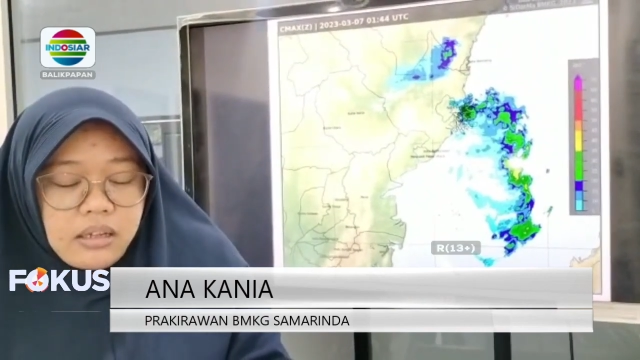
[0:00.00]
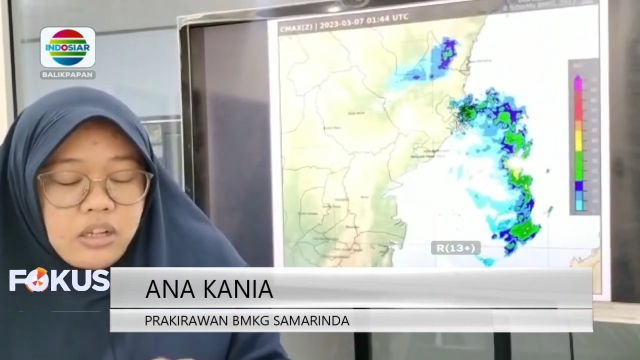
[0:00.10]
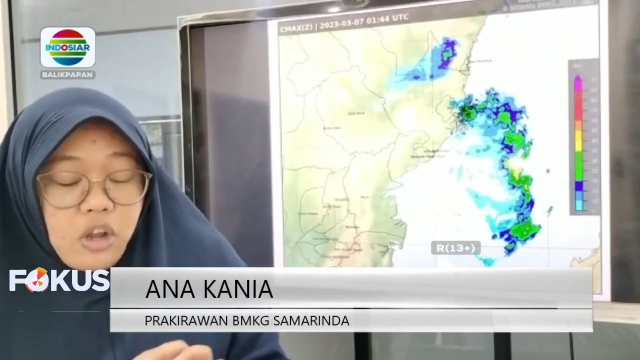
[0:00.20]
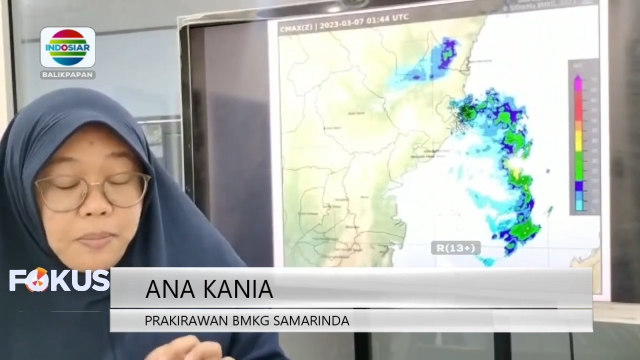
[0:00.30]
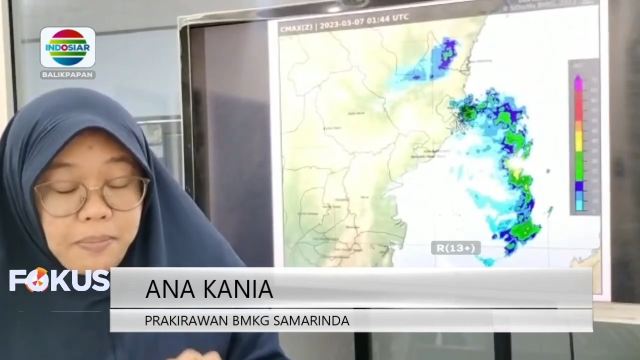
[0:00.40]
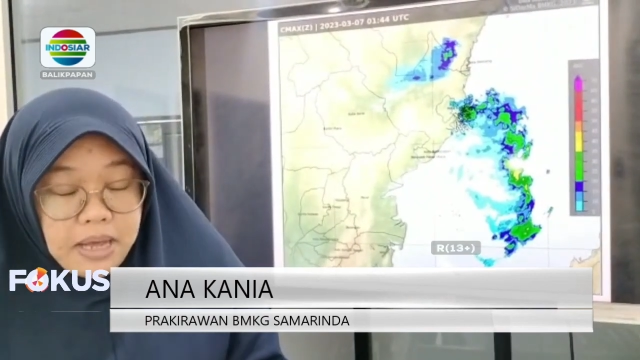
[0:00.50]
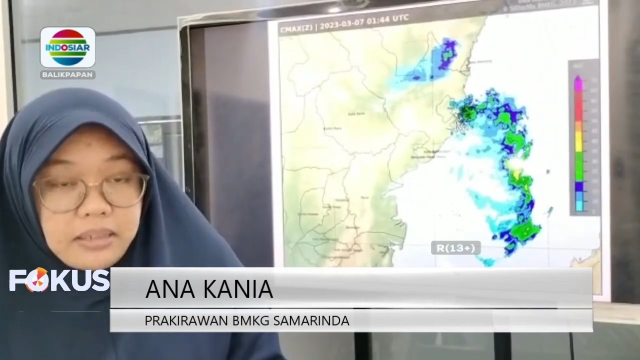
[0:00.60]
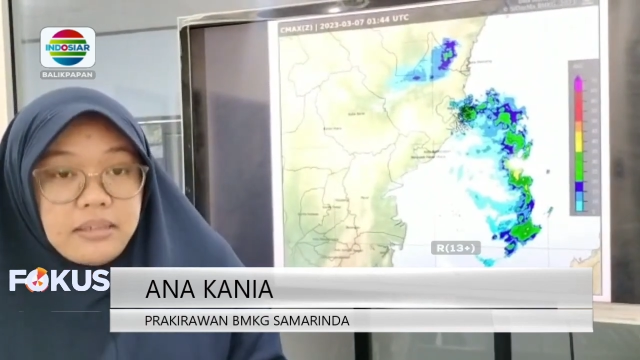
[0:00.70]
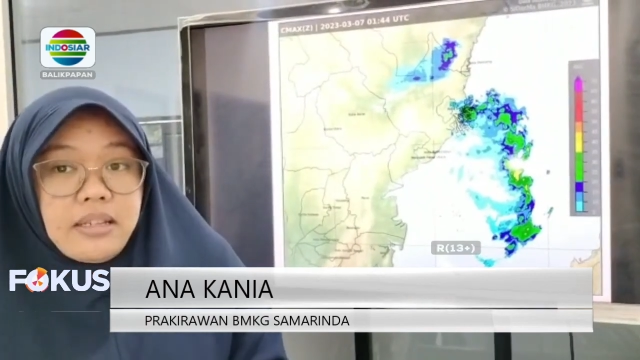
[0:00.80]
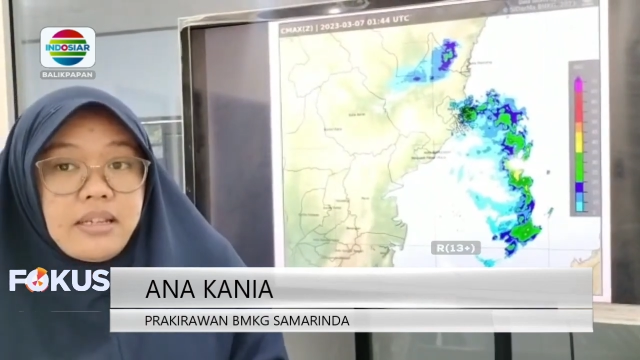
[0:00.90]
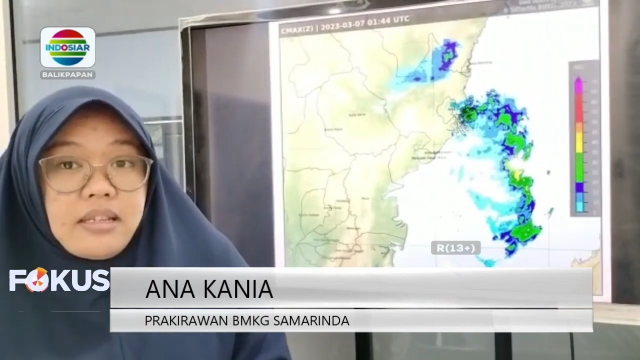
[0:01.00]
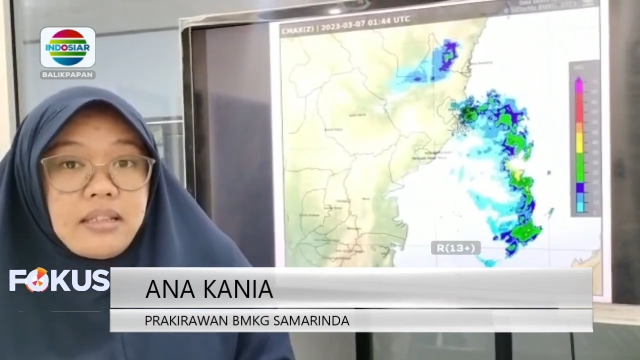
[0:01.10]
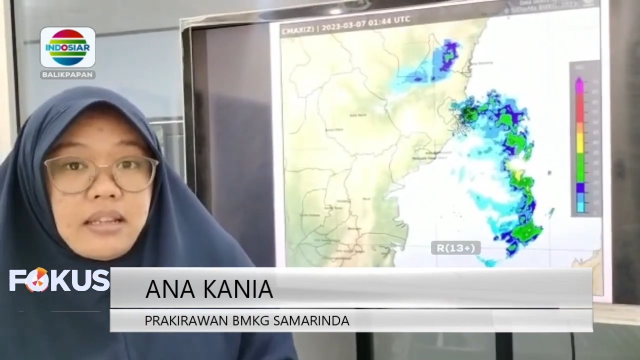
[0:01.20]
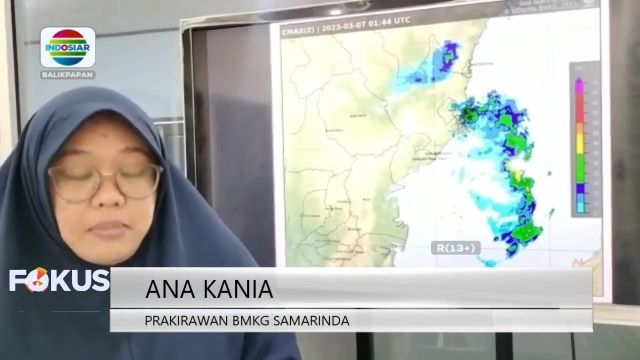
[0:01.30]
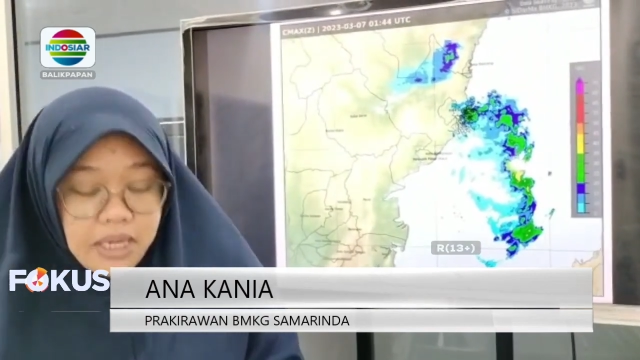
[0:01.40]
gelombang di
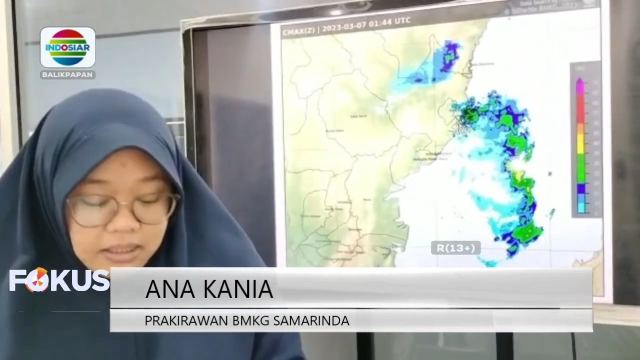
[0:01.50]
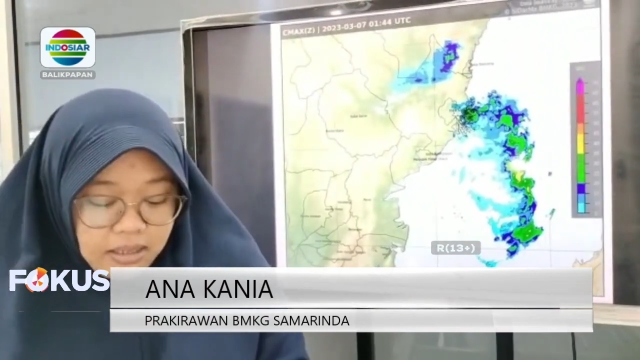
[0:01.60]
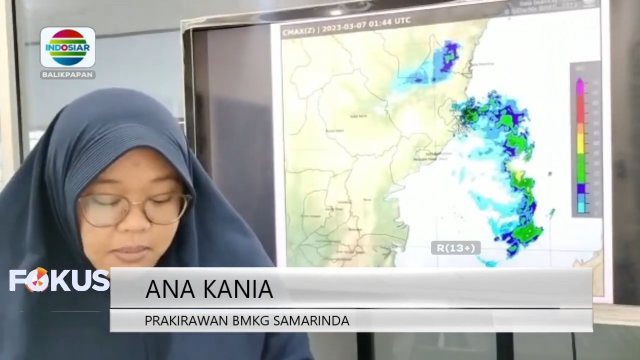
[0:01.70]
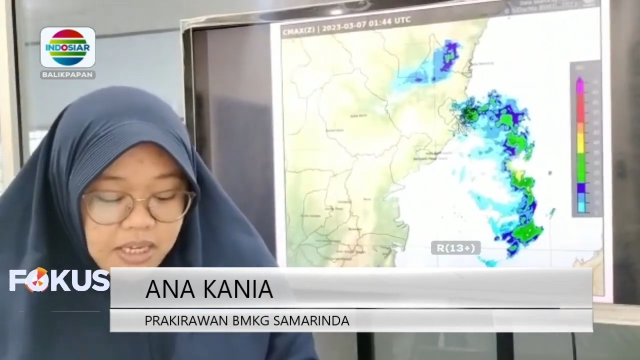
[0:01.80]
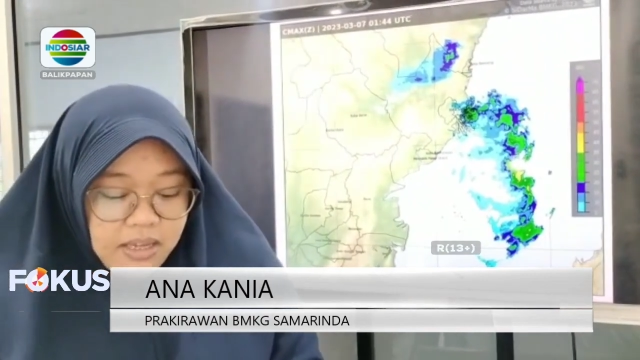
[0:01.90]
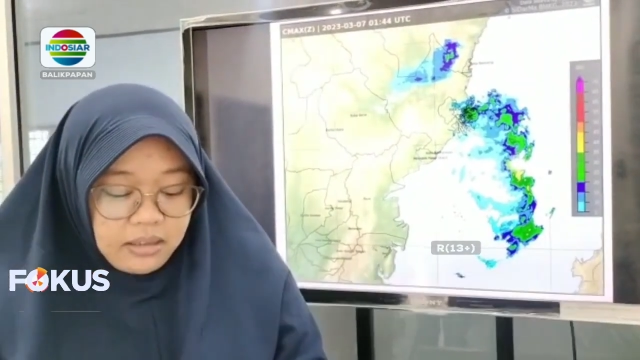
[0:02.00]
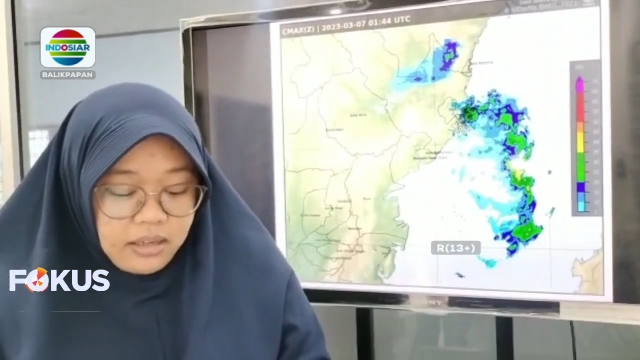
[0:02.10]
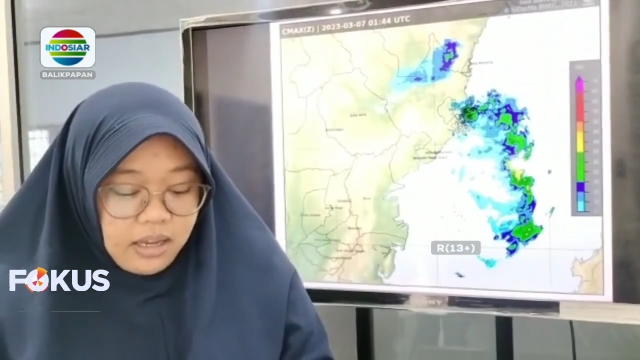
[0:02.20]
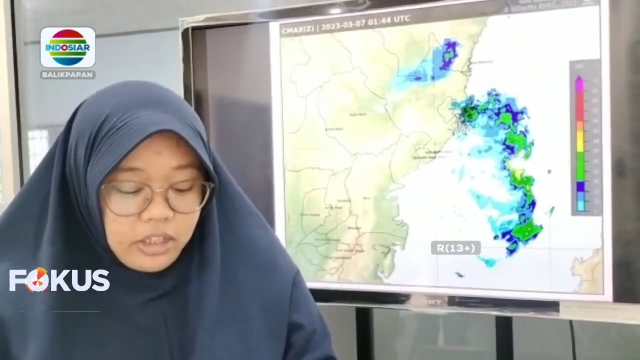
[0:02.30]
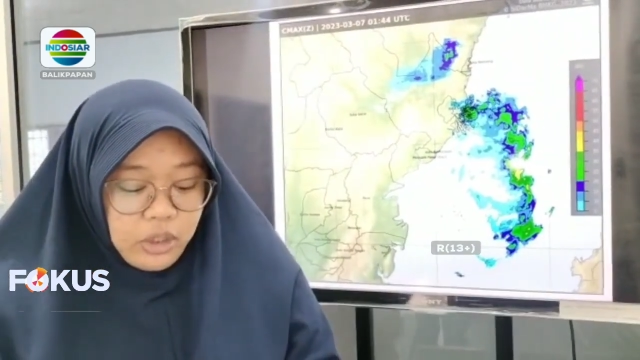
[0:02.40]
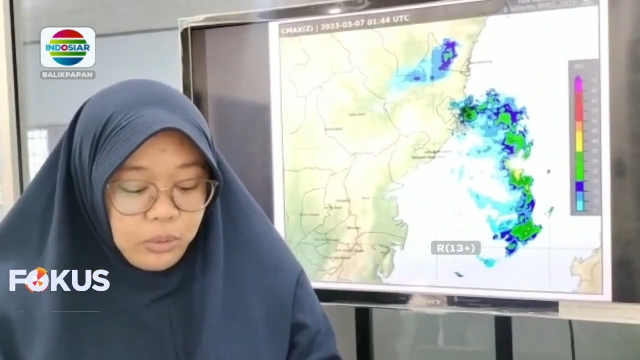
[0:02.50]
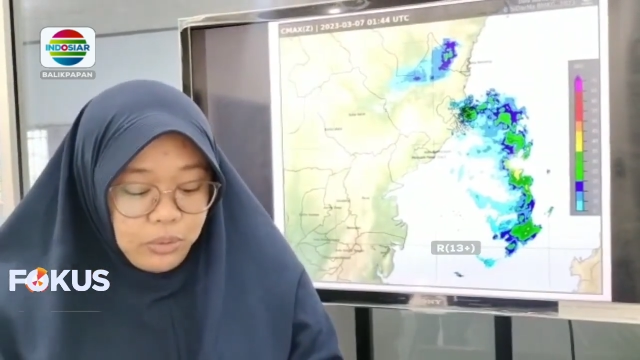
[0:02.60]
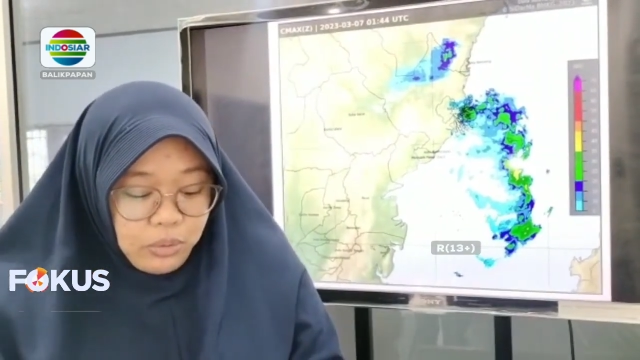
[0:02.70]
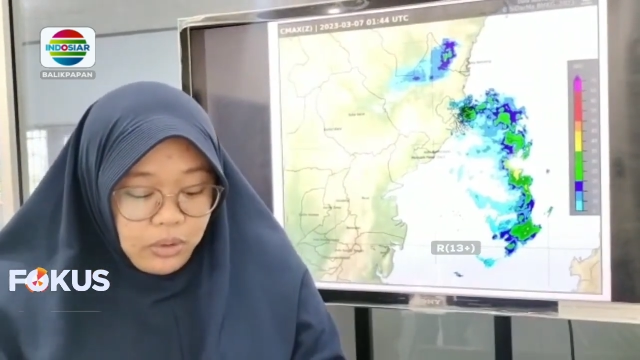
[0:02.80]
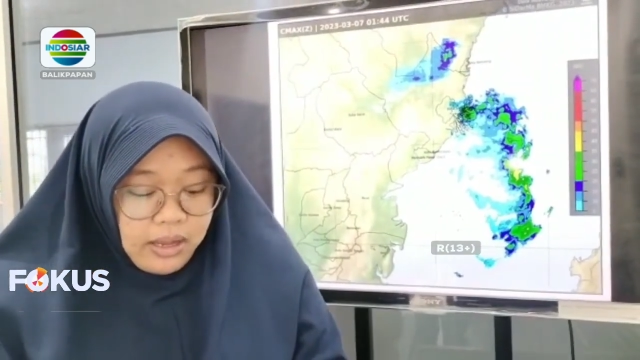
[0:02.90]
Selat Makassar bagian tengah
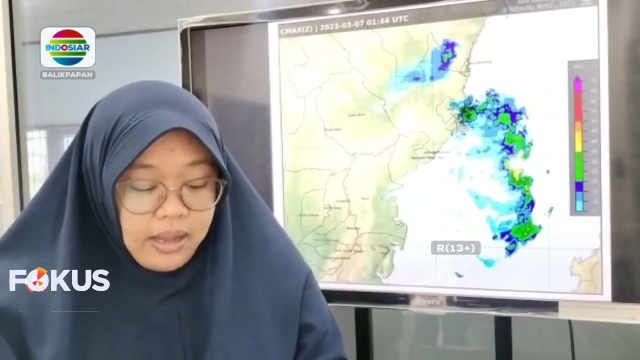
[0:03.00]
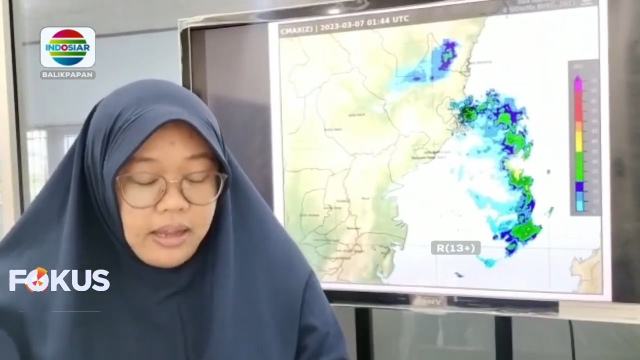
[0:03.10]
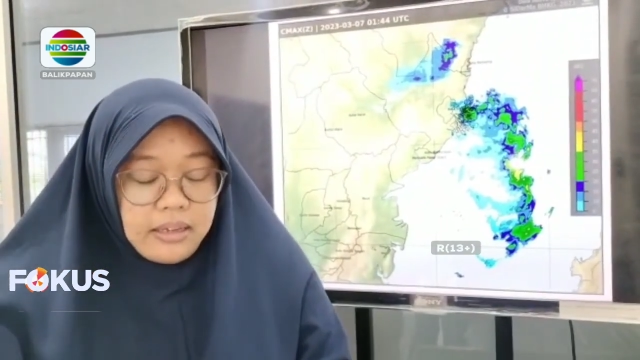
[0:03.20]
itu hmm.